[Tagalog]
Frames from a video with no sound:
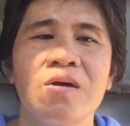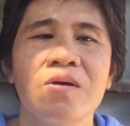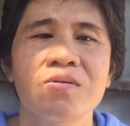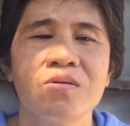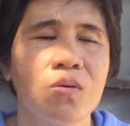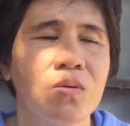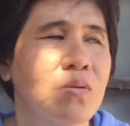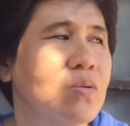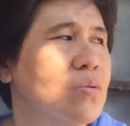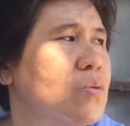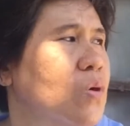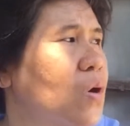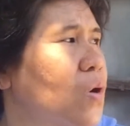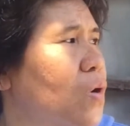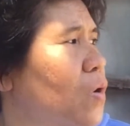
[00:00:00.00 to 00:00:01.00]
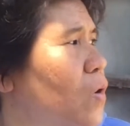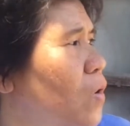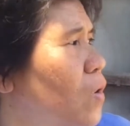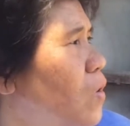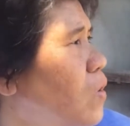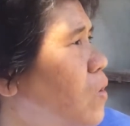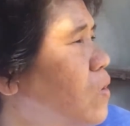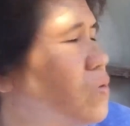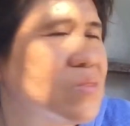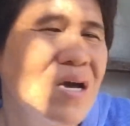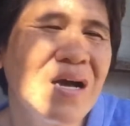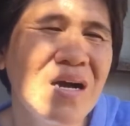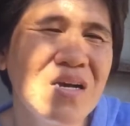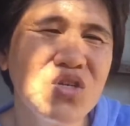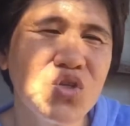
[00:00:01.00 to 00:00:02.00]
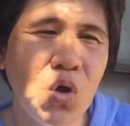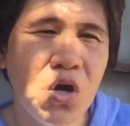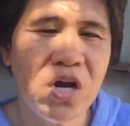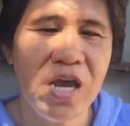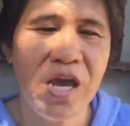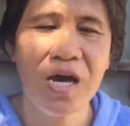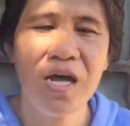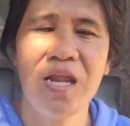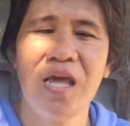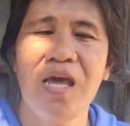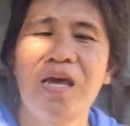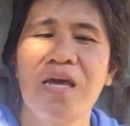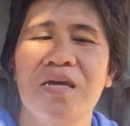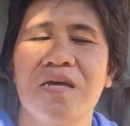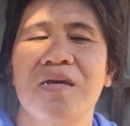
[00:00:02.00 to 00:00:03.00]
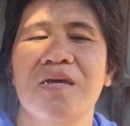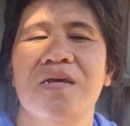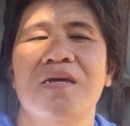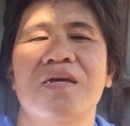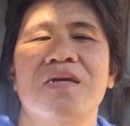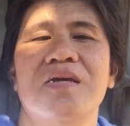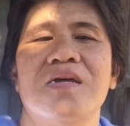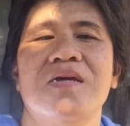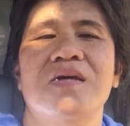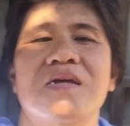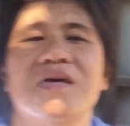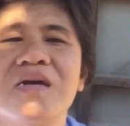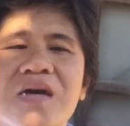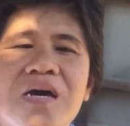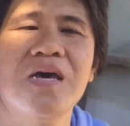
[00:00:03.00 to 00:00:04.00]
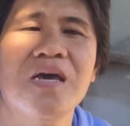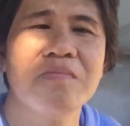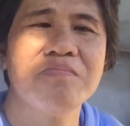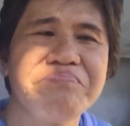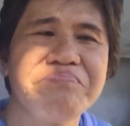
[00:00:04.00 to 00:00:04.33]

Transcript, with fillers: So, daghang story ani kay